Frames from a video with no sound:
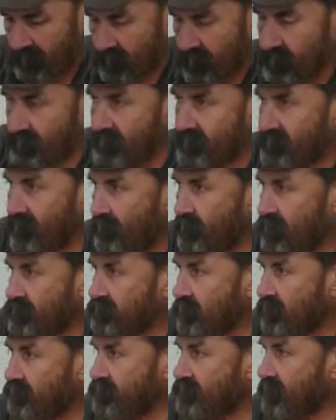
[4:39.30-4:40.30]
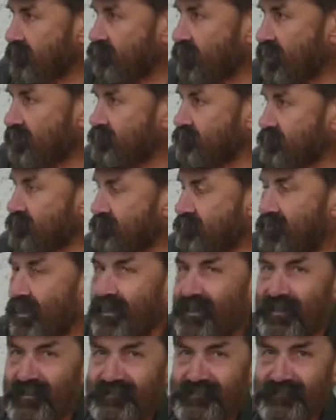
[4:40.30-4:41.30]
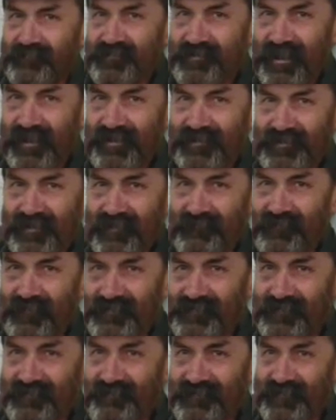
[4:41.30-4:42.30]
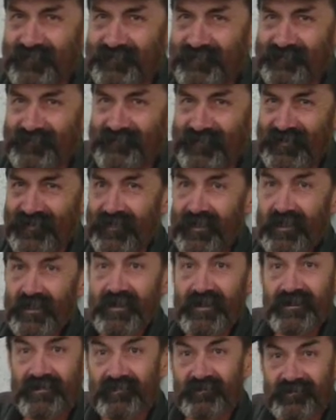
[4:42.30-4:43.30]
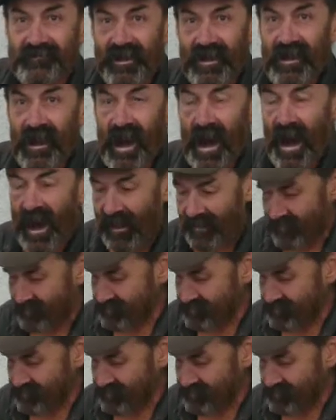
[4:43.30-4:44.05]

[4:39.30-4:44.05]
Oni zamiast sobie zapłacić, to ty jeszcze musiałeś zapłacić dwie stówy. I to te, ale